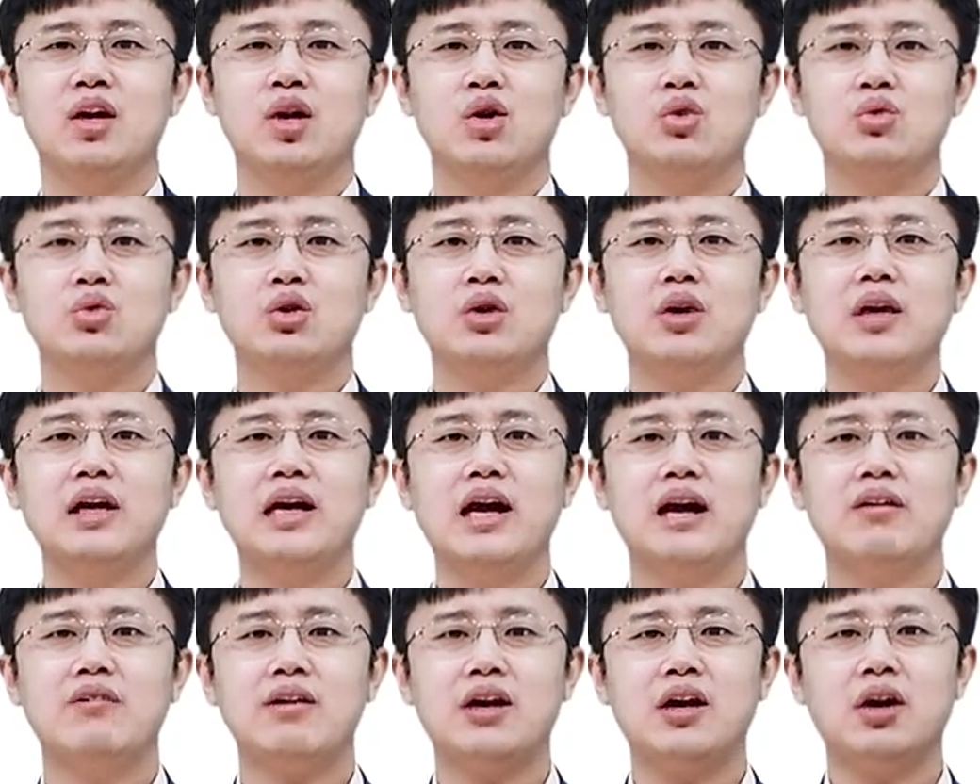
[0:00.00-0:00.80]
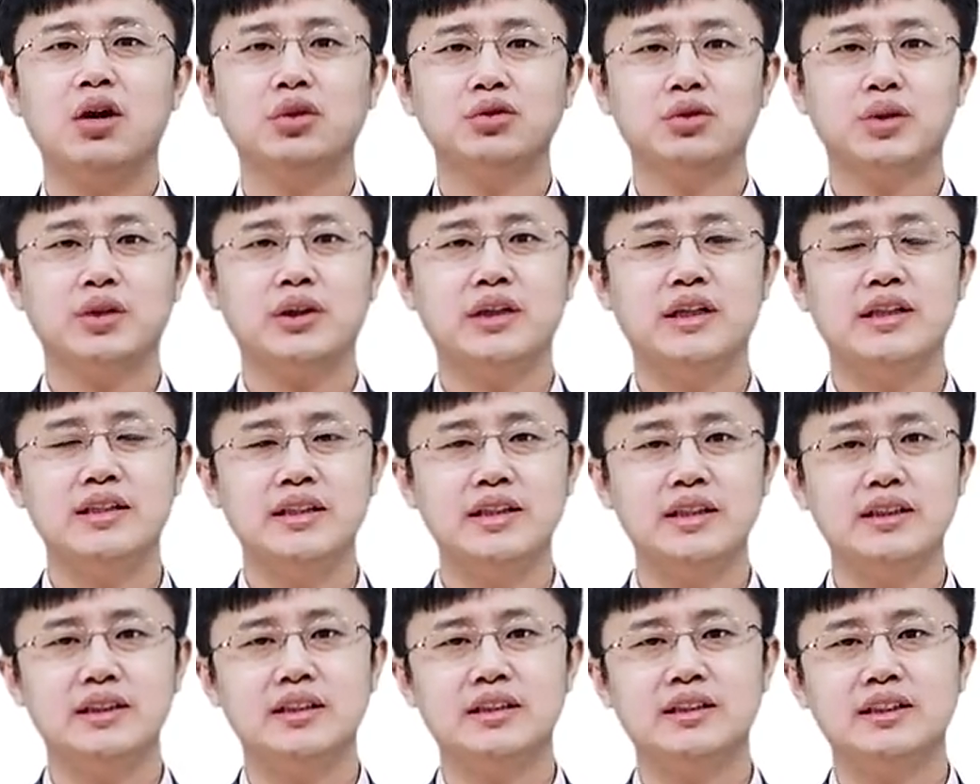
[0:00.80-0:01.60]
如果两位候选人
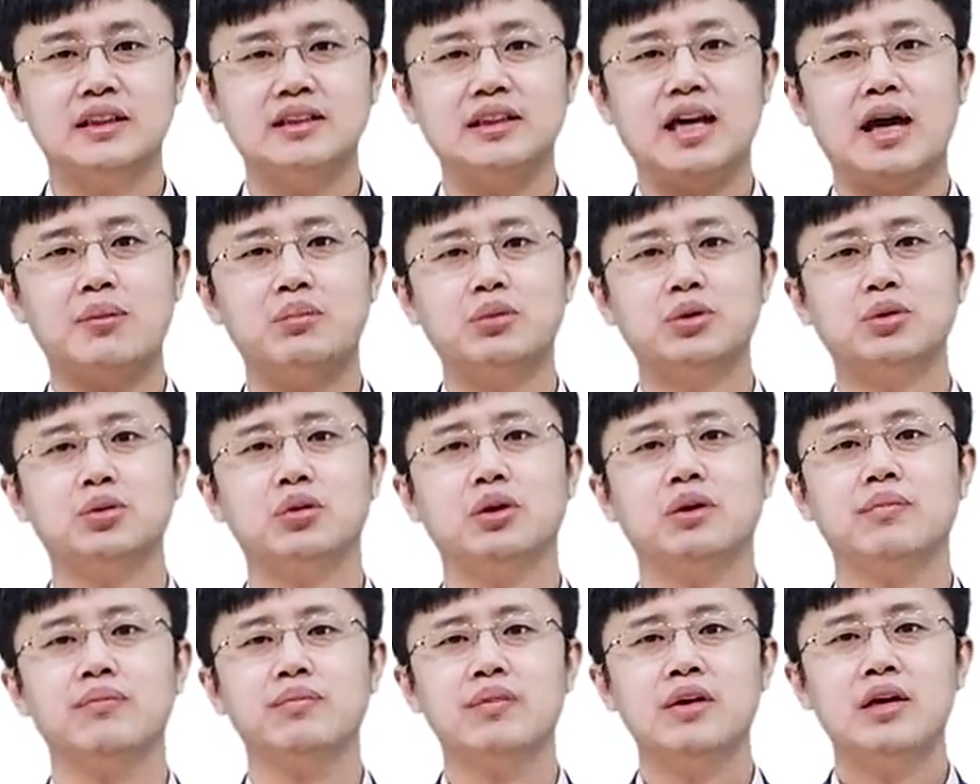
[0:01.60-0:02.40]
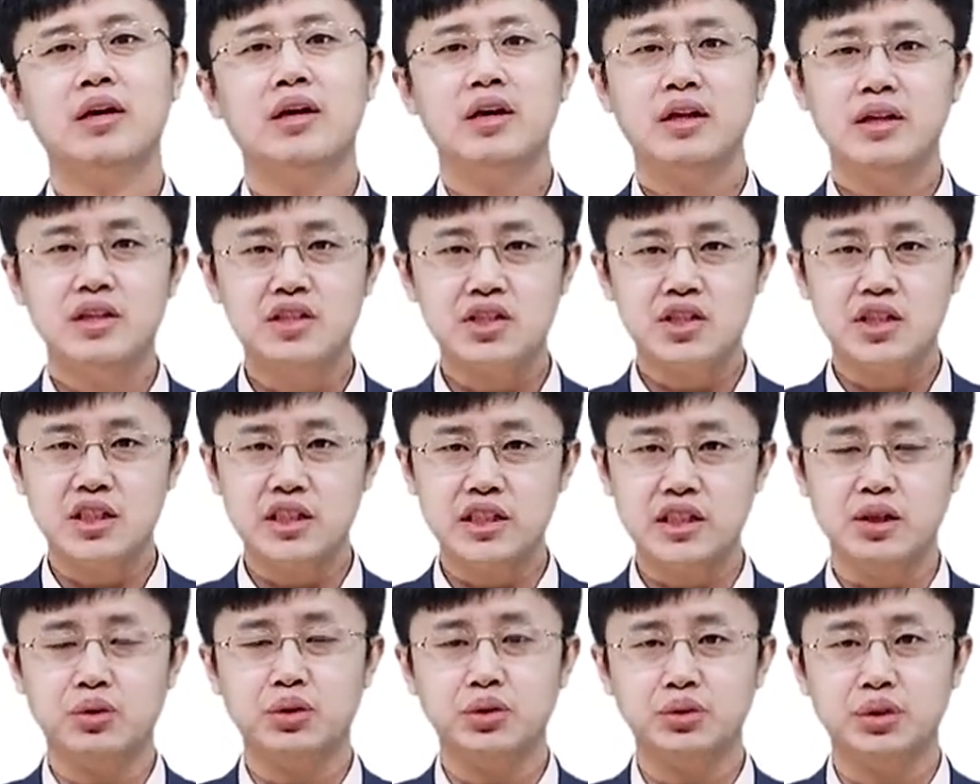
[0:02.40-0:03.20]
业绩相差不多，
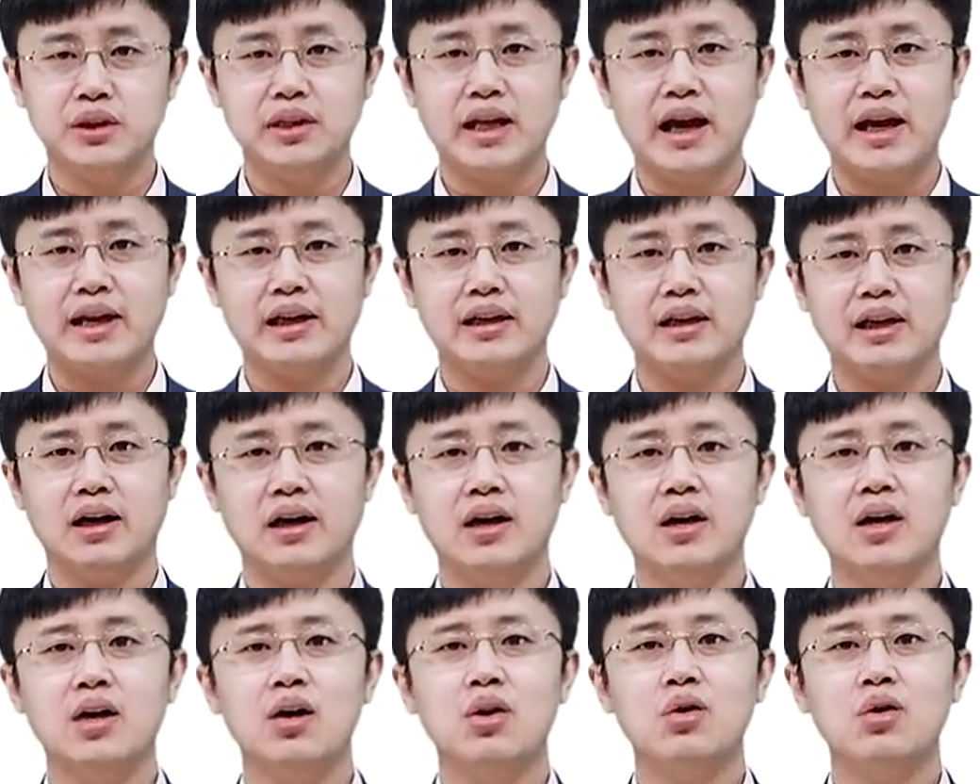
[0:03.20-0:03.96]
企业会选哪一个？